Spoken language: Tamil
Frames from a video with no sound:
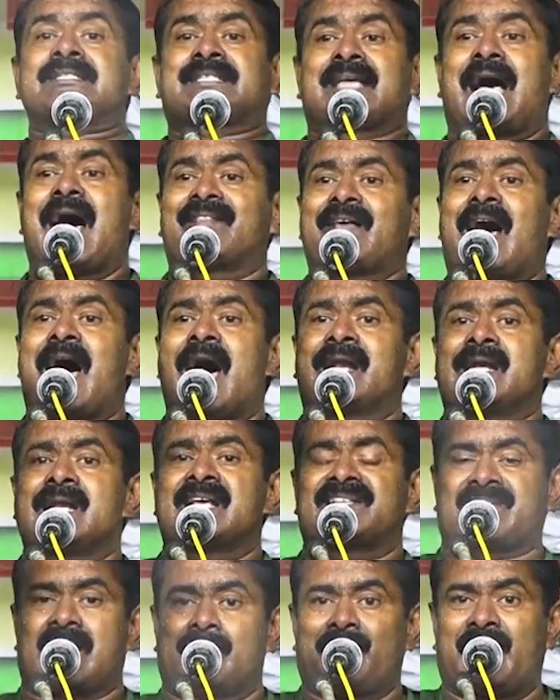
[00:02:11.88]

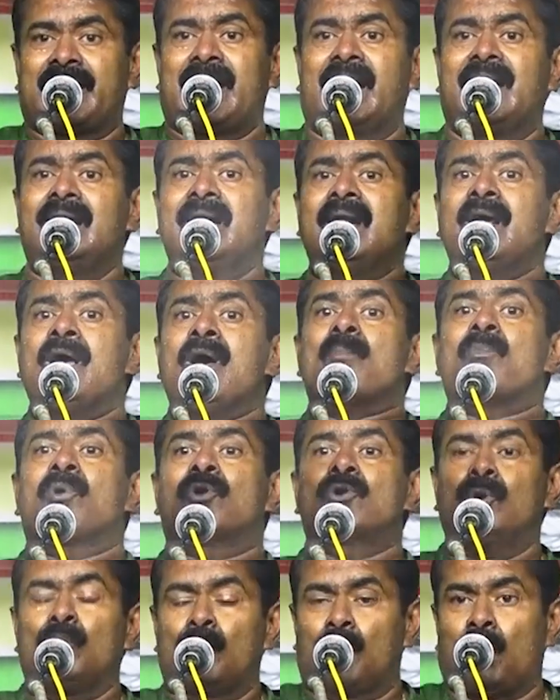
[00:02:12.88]
சாதாரண சமையல்
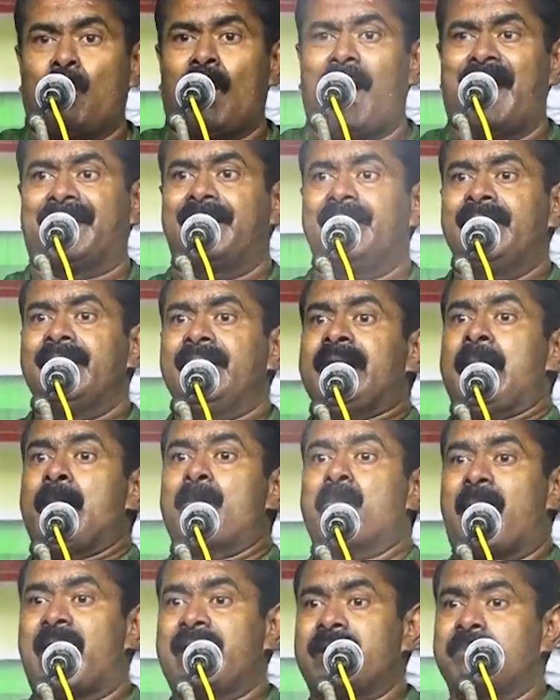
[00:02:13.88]
முந்நூறு ரூபாய்
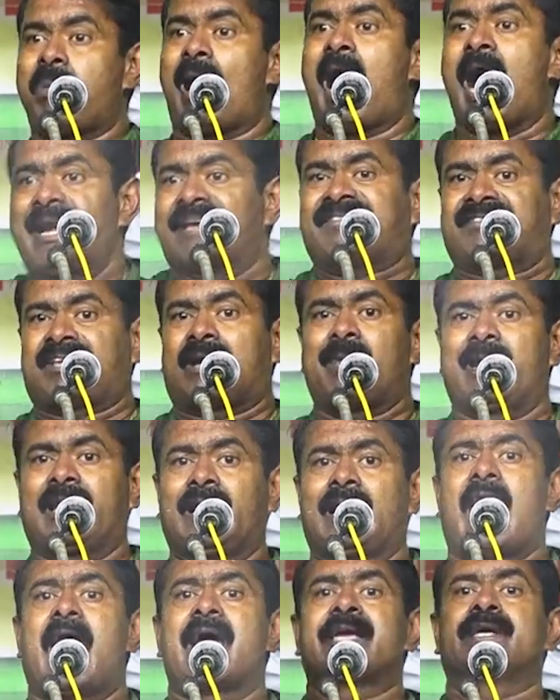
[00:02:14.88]
மண்பானை
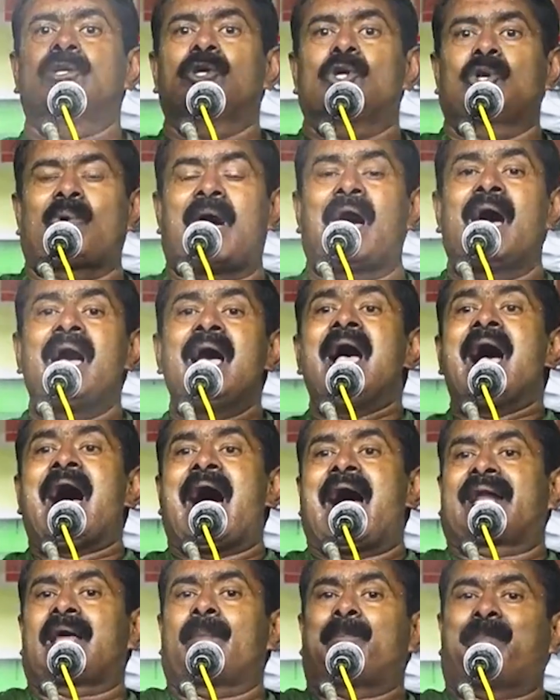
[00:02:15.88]
சமையல் ஐநூறுரூவா
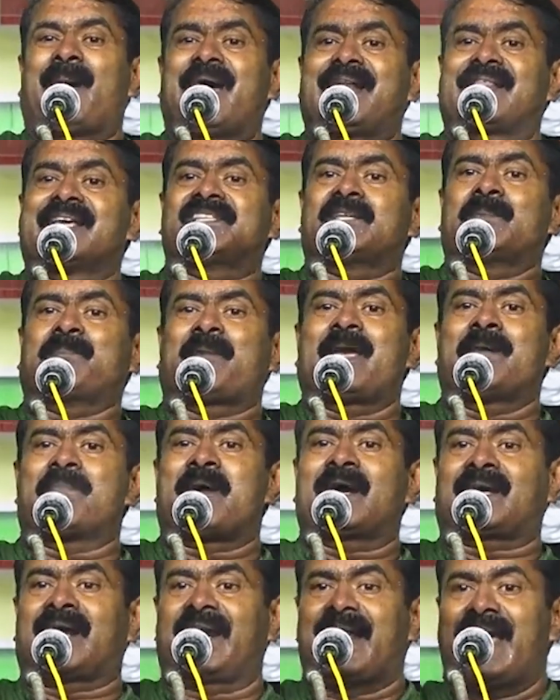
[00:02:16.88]
அட பரதேசி பய
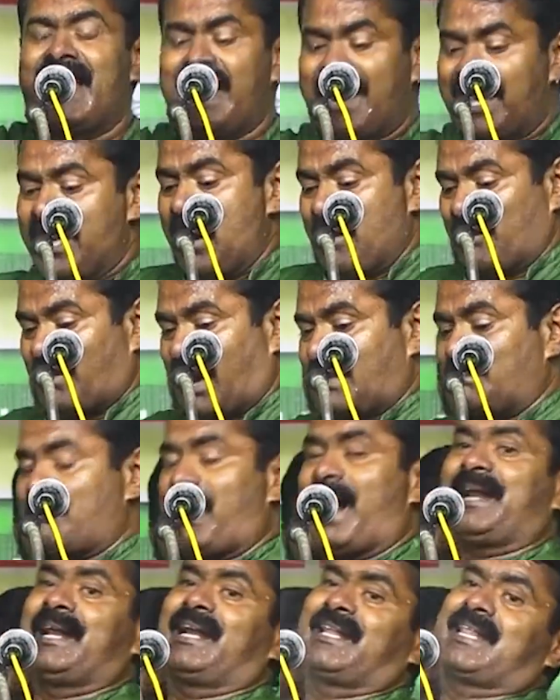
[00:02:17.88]
மக்களே
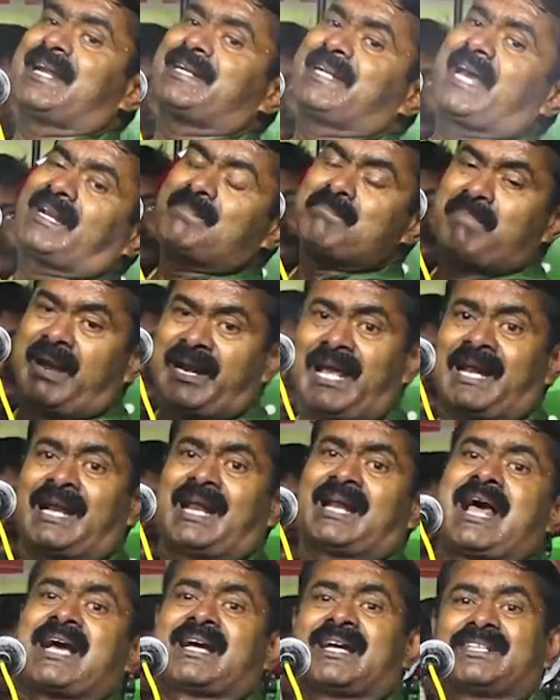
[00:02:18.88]
மண்பானையில் தாண்டா ரொம்ப
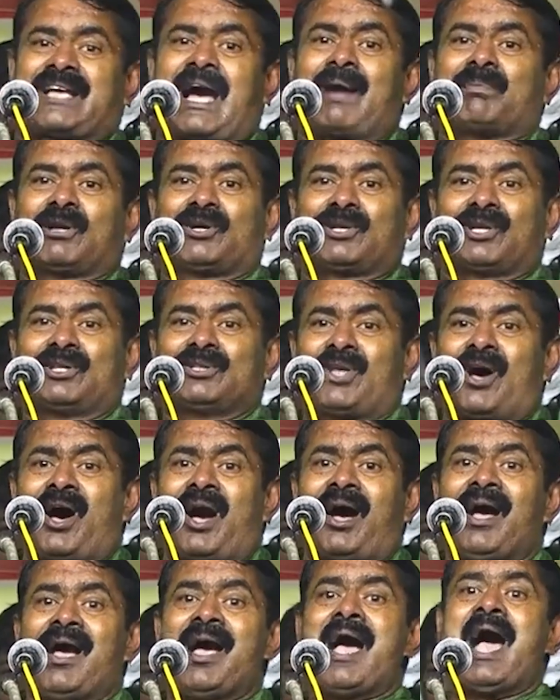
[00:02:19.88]
நாளாக நாங்கள் சாப்பிட்டுக்கிட்டு
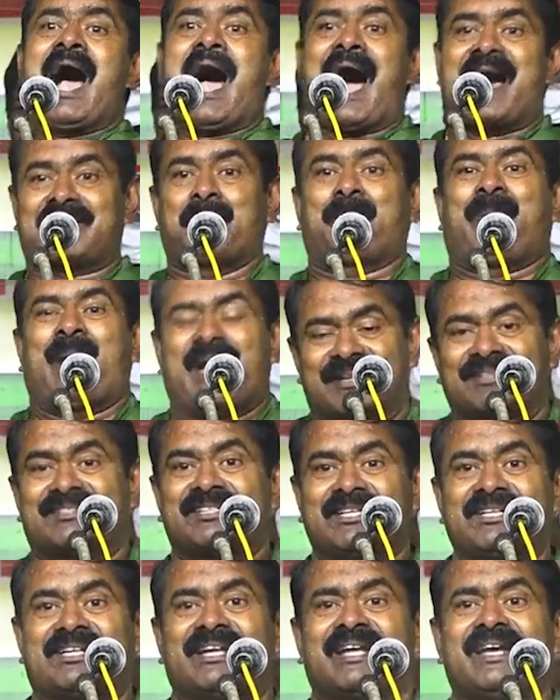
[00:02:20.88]
இருந்தோம் அதை
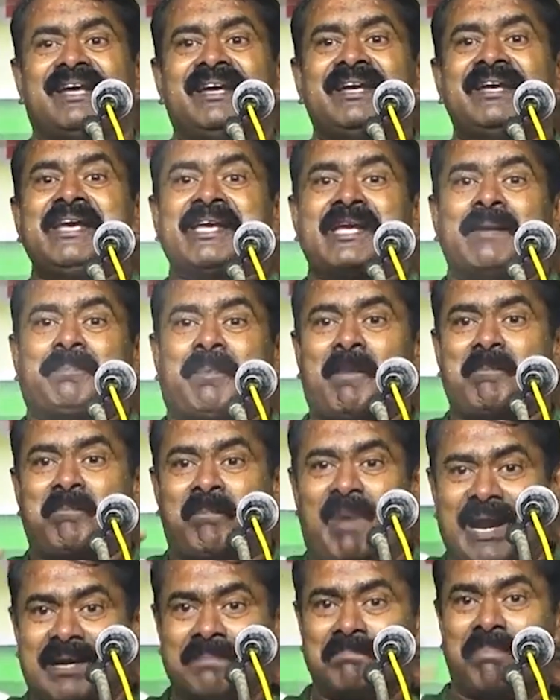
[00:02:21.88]
பறிச்சுக்கிட்டு இப்ப
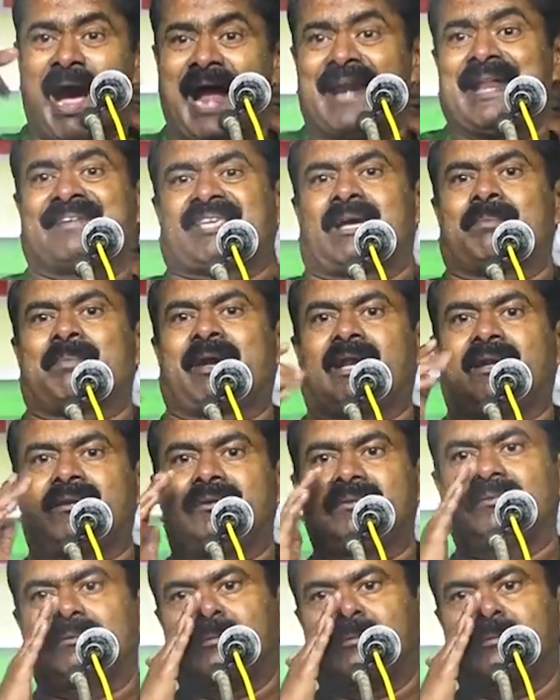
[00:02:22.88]
மண்பானை சமையல்